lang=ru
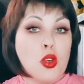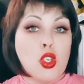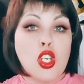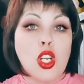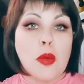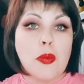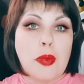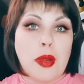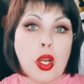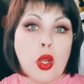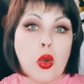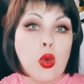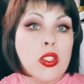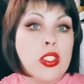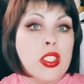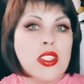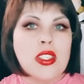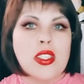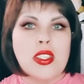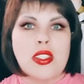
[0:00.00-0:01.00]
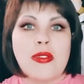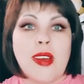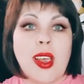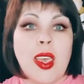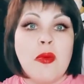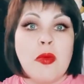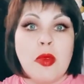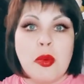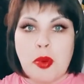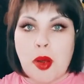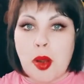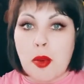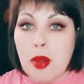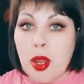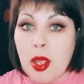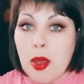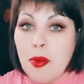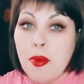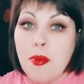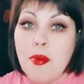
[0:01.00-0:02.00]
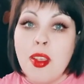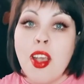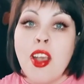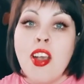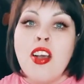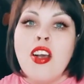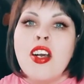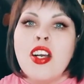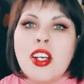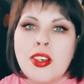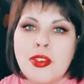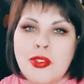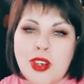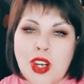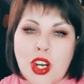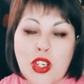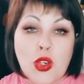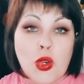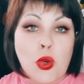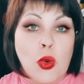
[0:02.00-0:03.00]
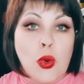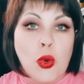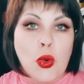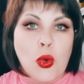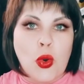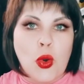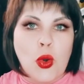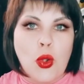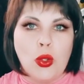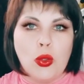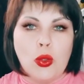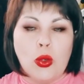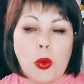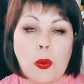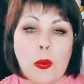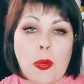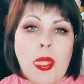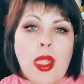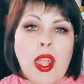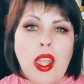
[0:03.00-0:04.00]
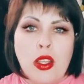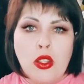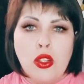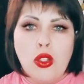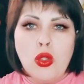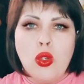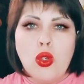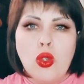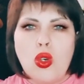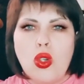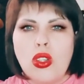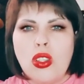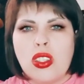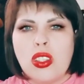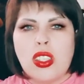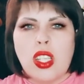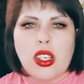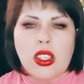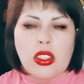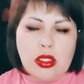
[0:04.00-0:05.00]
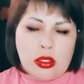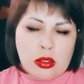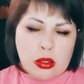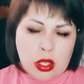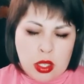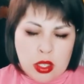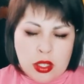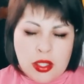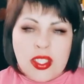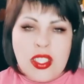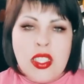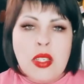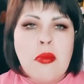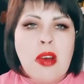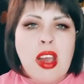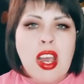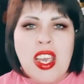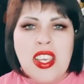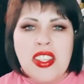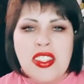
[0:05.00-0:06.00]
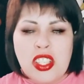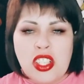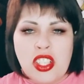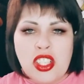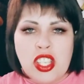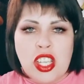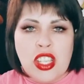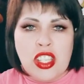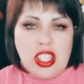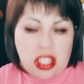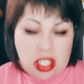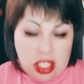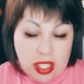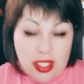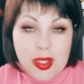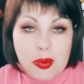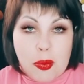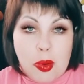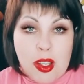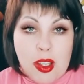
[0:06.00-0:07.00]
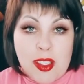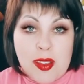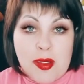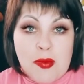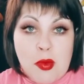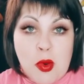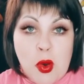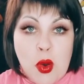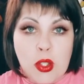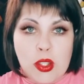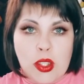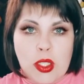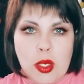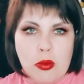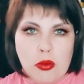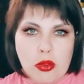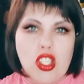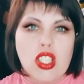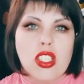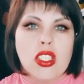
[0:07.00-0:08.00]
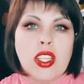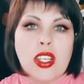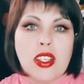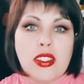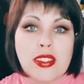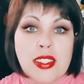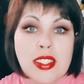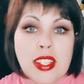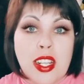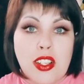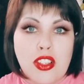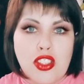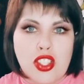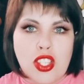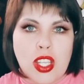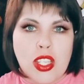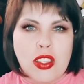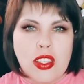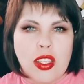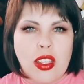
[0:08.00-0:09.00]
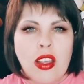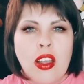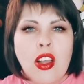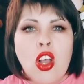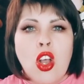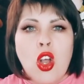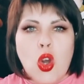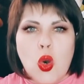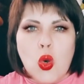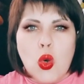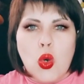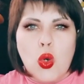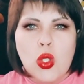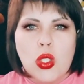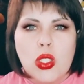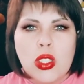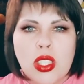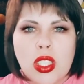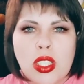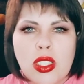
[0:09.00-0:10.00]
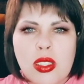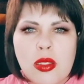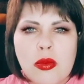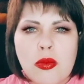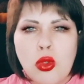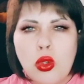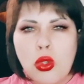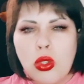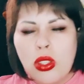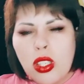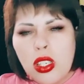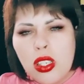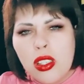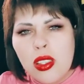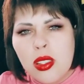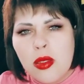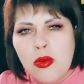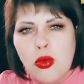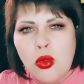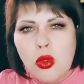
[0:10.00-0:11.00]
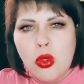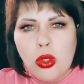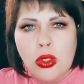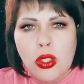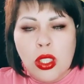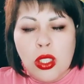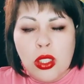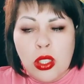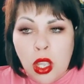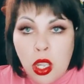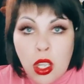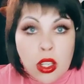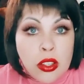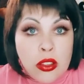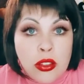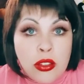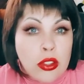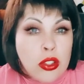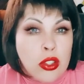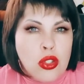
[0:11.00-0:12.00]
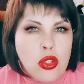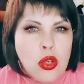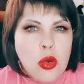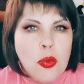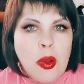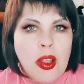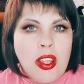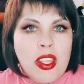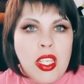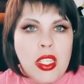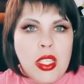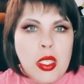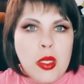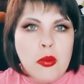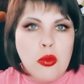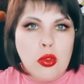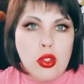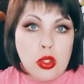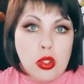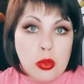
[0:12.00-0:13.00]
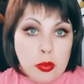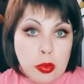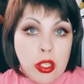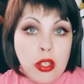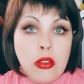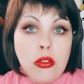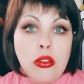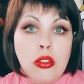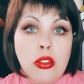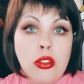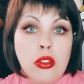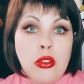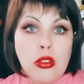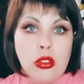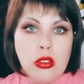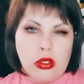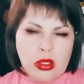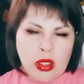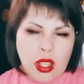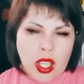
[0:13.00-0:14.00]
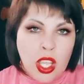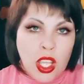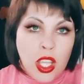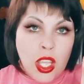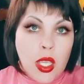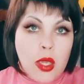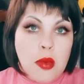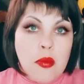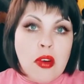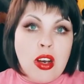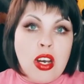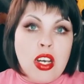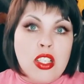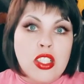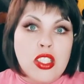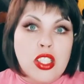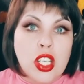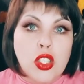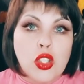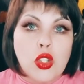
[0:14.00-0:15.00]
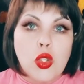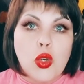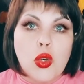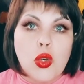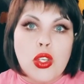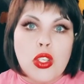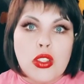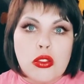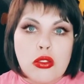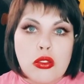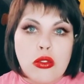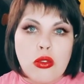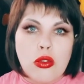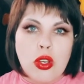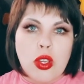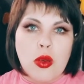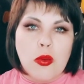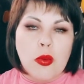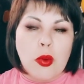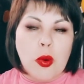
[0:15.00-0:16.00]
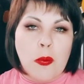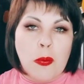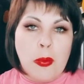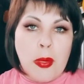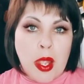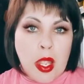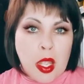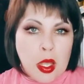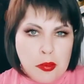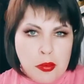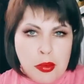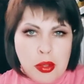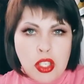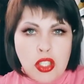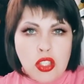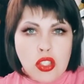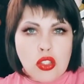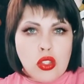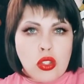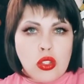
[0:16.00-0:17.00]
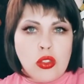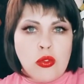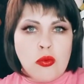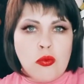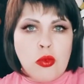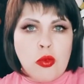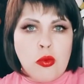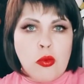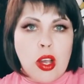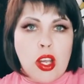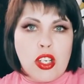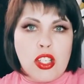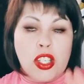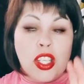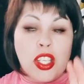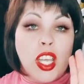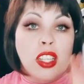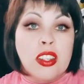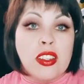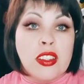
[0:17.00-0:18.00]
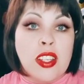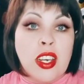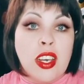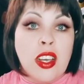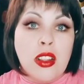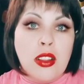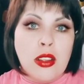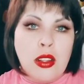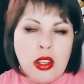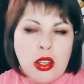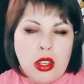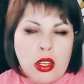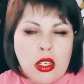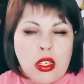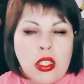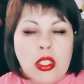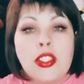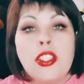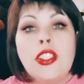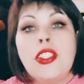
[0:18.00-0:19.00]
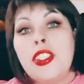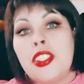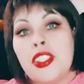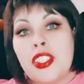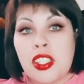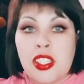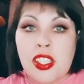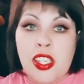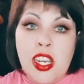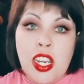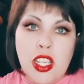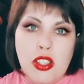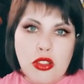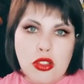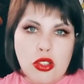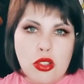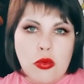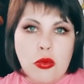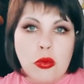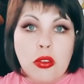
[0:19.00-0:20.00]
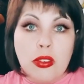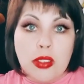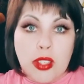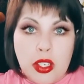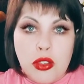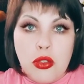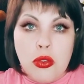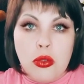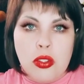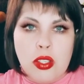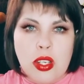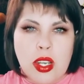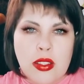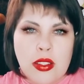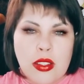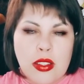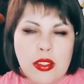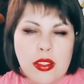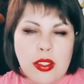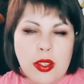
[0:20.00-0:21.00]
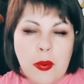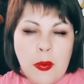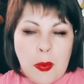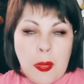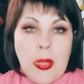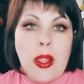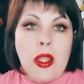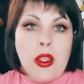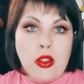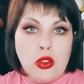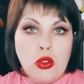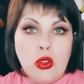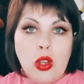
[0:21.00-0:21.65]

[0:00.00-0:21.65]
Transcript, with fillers: Мужик приходит со своими проблемами к врачу, к урологу. Ну, уролог так говорит, снимайте штаны, сейчас посмотрим. Мужик так снял штаны. Уролог так смотрит, смотрит, ничего понять не может. Берет йод и мажет одно яйцо ему. Пишет что-то в бумажке, отдал. Говорит, идите к следующему, к врачу сходите.